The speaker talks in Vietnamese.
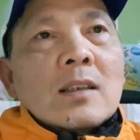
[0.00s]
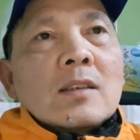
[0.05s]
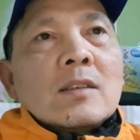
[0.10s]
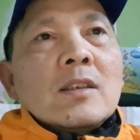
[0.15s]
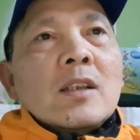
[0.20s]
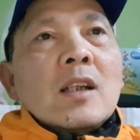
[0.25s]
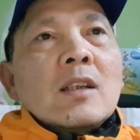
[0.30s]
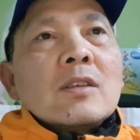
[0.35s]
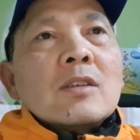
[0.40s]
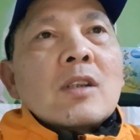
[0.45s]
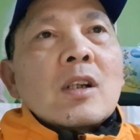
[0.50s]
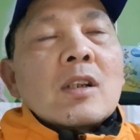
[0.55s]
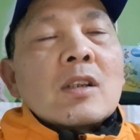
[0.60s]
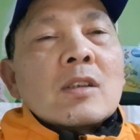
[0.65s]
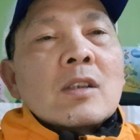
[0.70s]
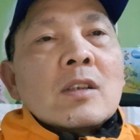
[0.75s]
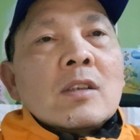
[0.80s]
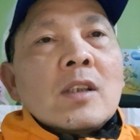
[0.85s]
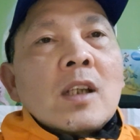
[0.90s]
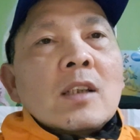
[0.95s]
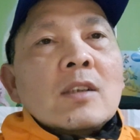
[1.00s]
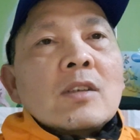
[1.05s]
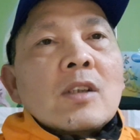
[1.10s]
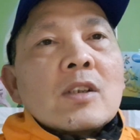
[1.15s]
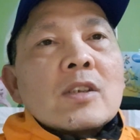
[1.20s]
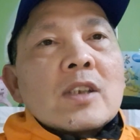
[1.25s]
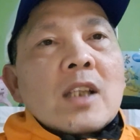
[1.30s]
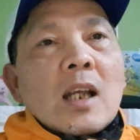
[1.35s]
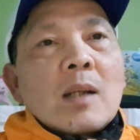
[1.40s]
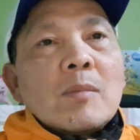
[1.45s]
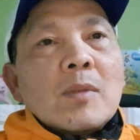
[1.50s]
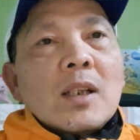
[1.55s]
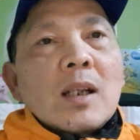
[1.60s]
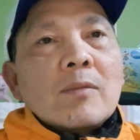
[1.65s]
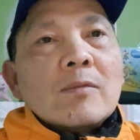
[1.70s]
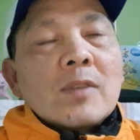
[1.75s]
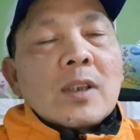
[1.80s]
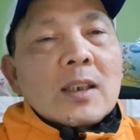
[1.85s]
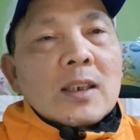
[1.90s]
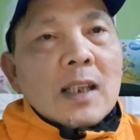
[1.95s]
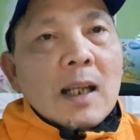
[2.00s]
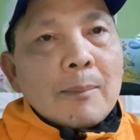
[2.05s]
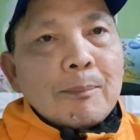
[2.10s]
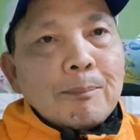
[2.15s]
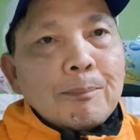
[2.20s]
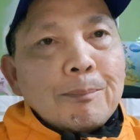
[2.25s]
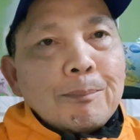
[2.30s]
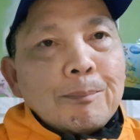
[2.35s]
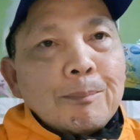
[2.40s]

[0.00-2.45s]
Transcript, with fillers: nhân cho nhân cho 65% uh,